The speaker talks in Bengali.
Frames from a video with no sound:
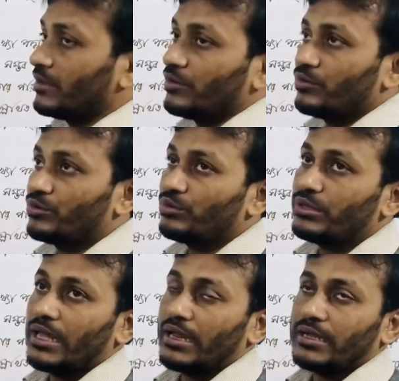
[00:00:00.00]
উত্তর
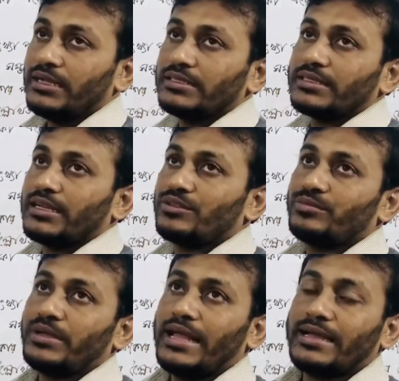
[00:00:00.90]
দেওয়া লাগে যেখানে তুমি
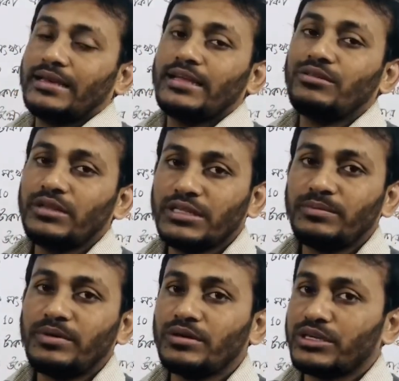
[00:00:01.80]
এক লাইনেও লিখতে
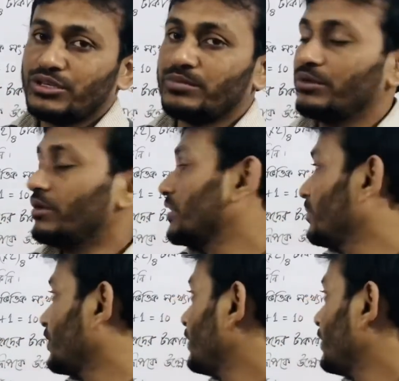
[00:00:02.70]
পারো এক শব্দেও লিখতে পারো